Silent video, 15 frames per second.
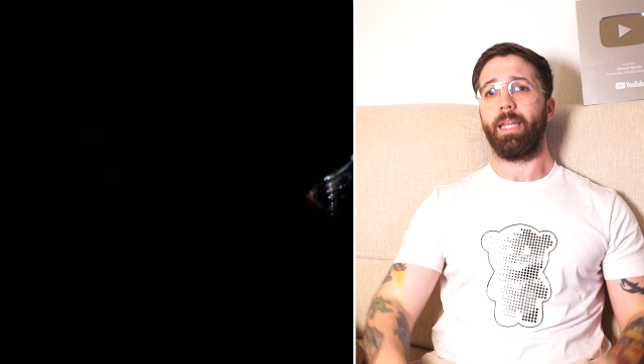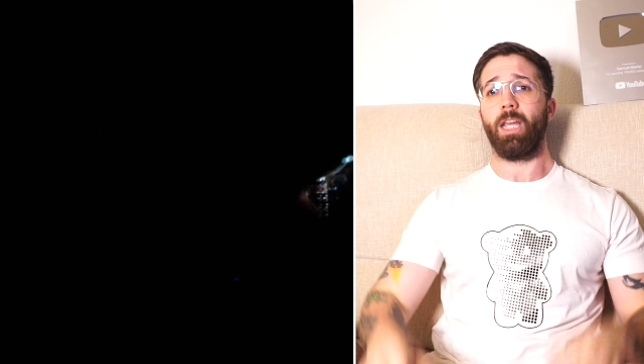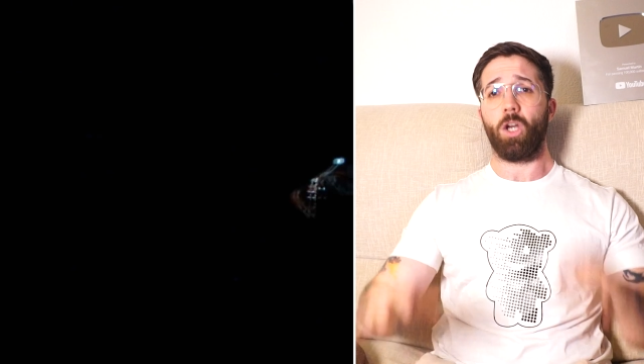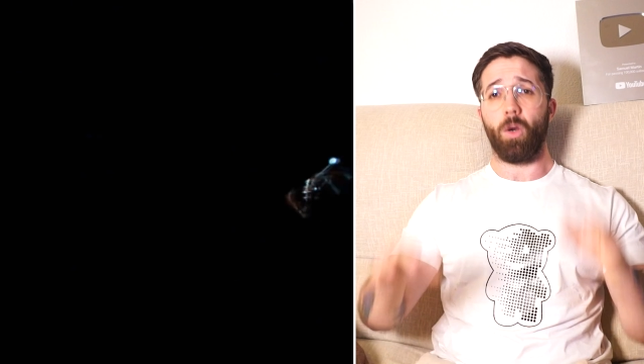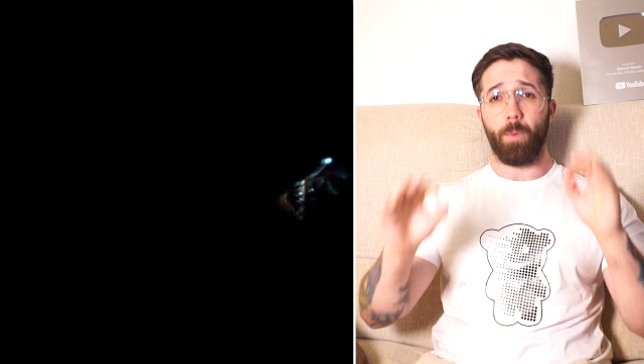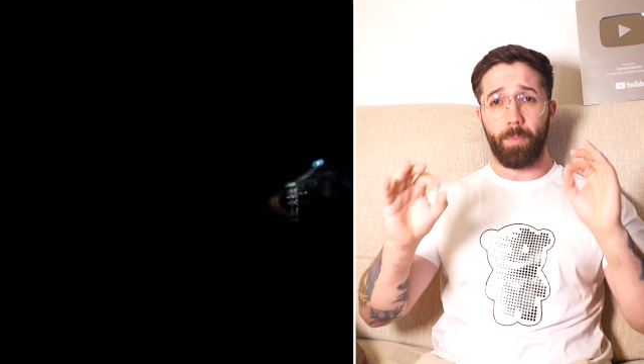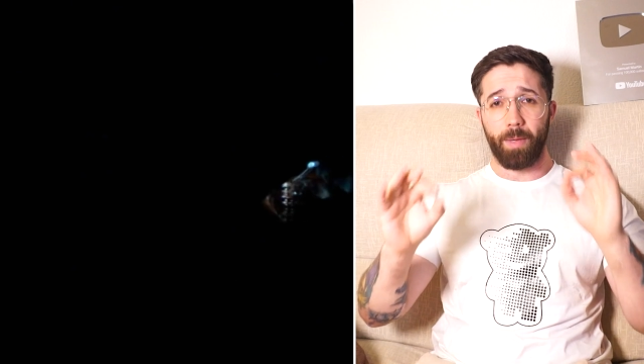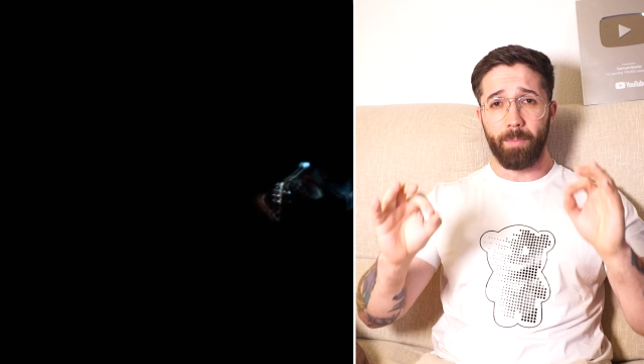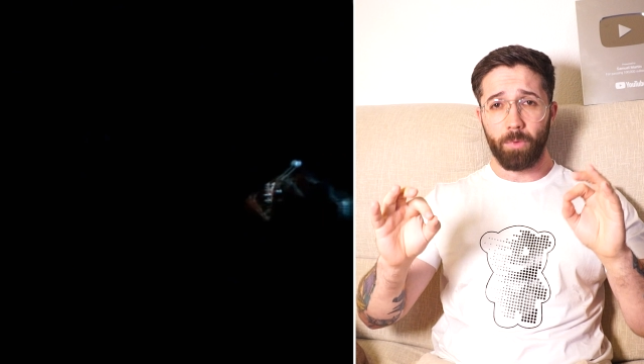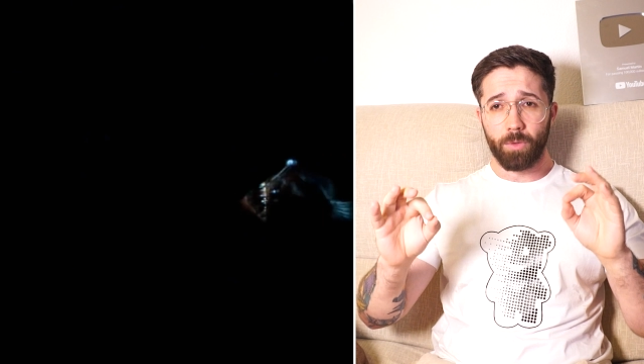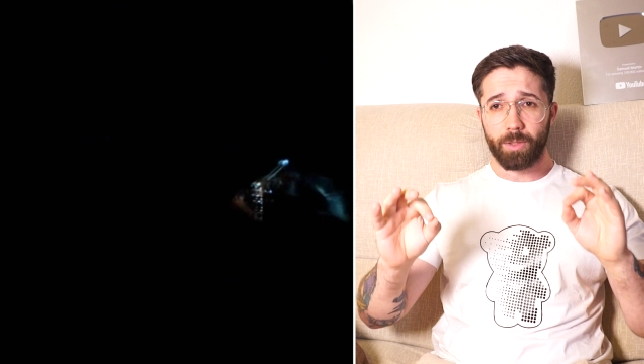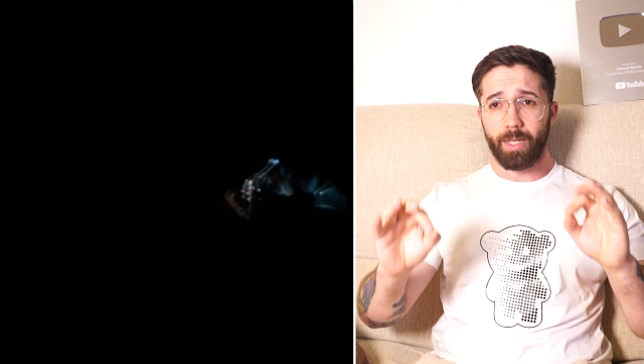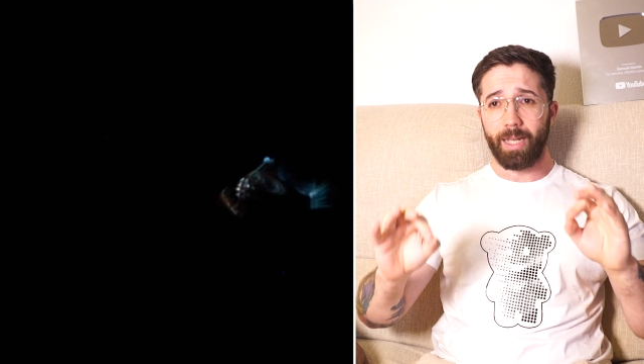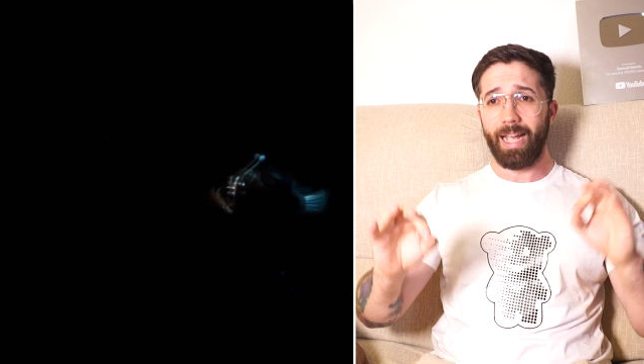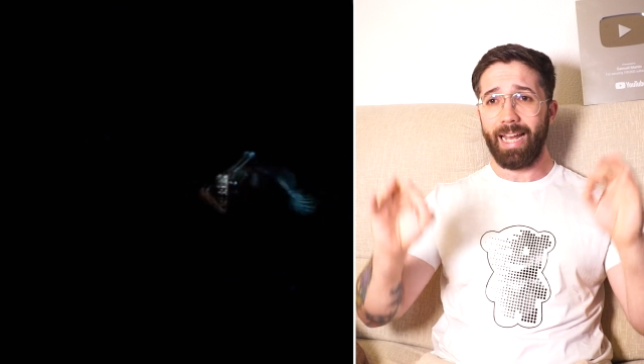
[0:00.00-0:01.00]
Y como
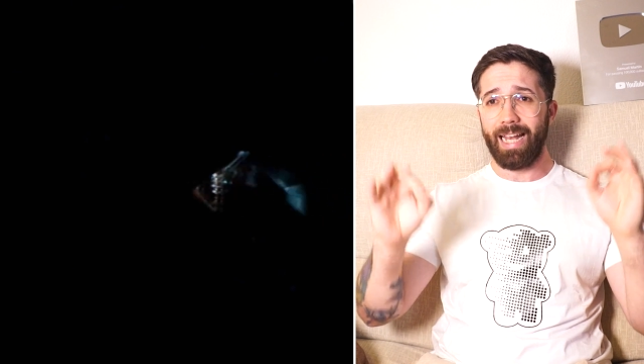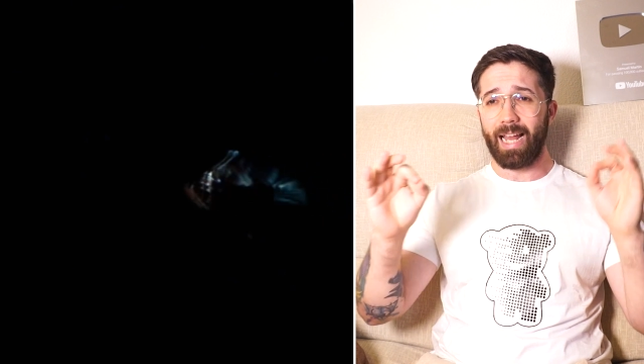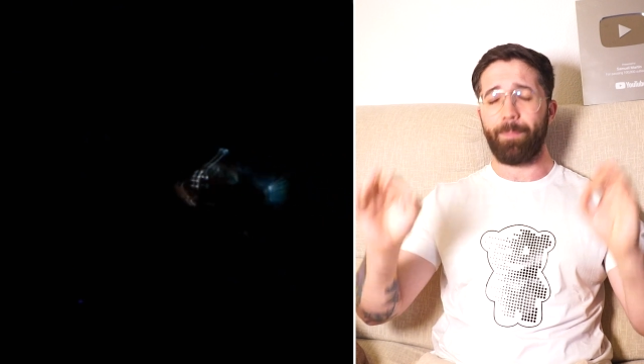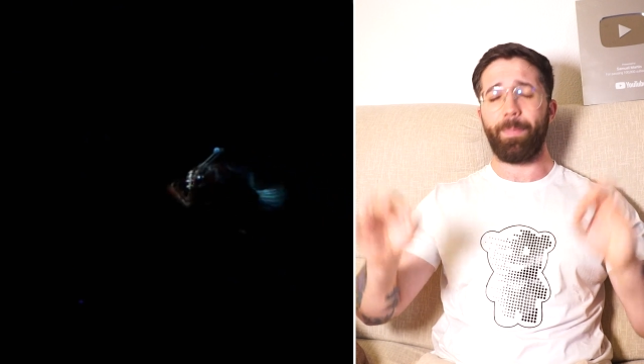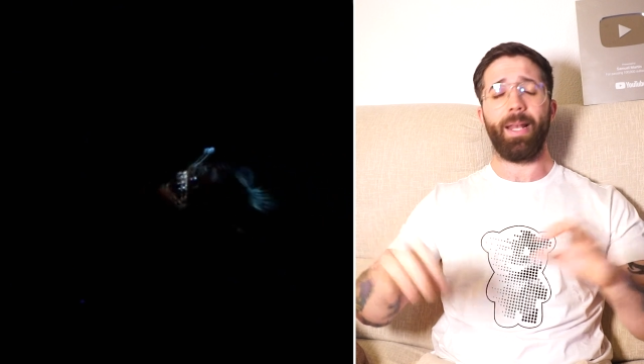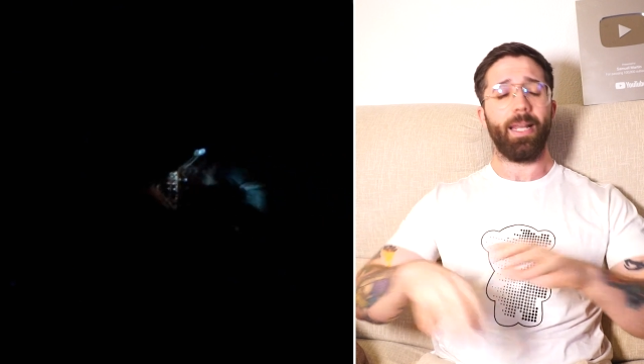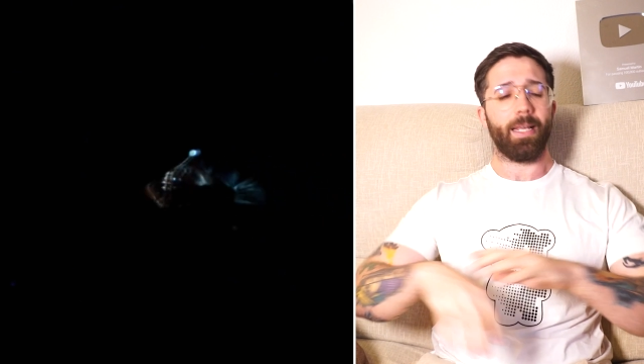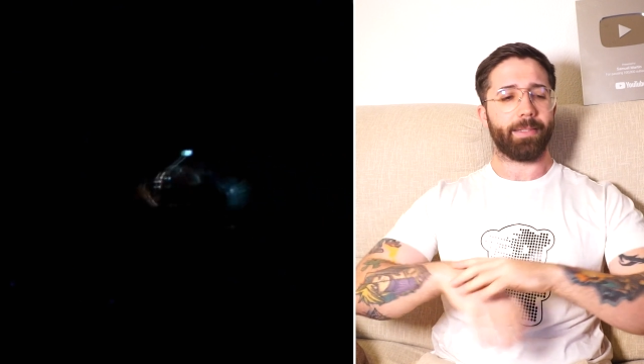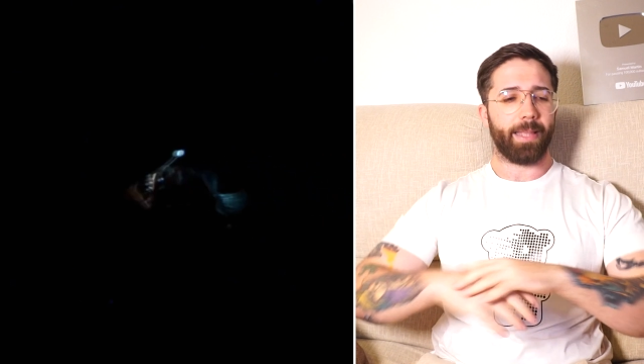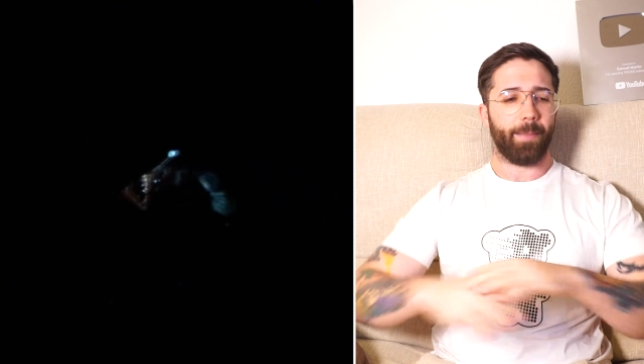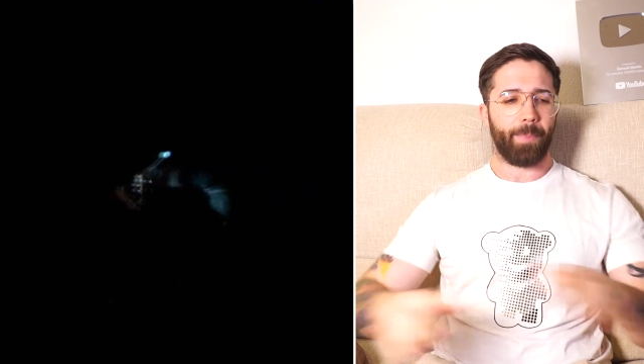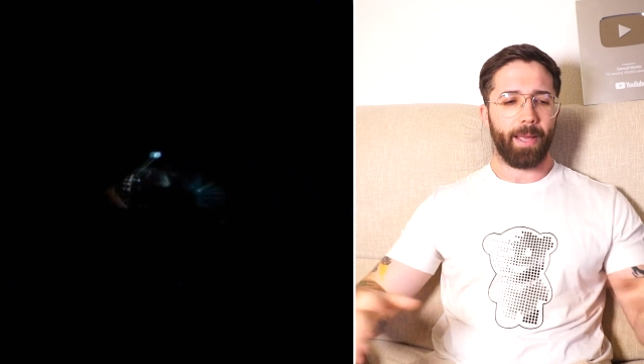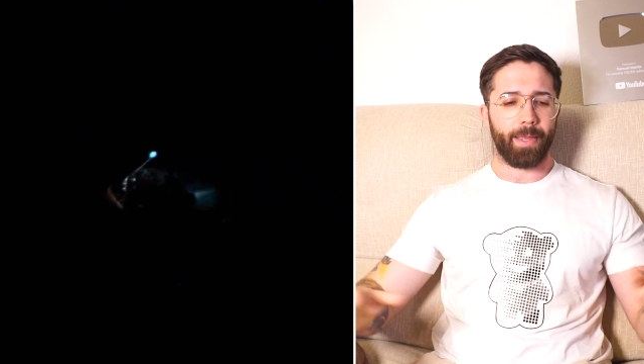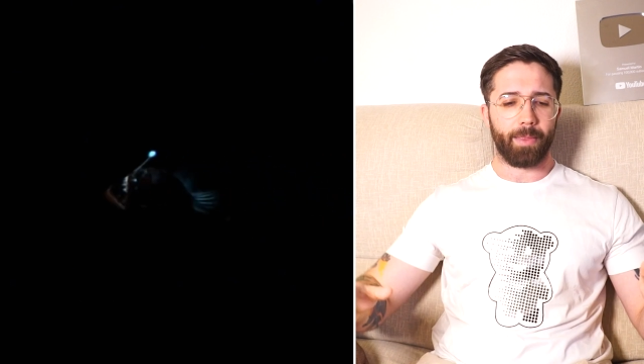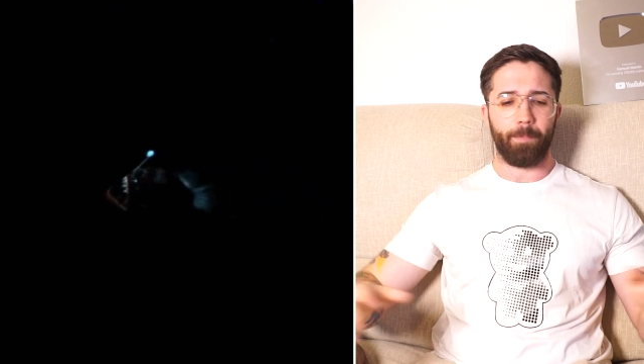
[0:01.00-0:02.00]
vimos, en la peli este
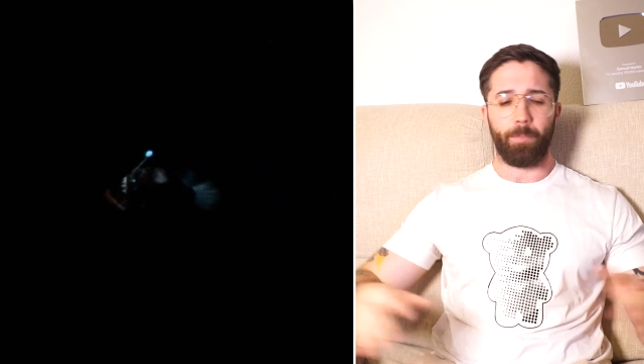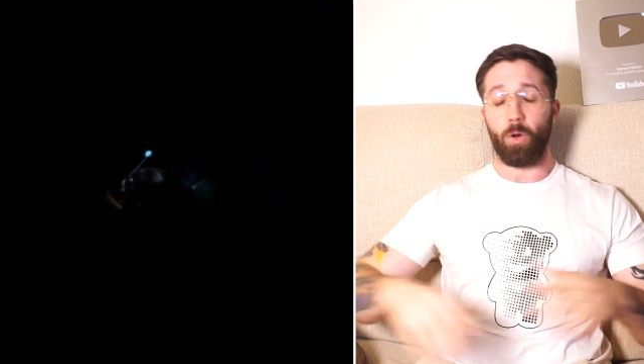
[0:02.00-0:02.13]
pez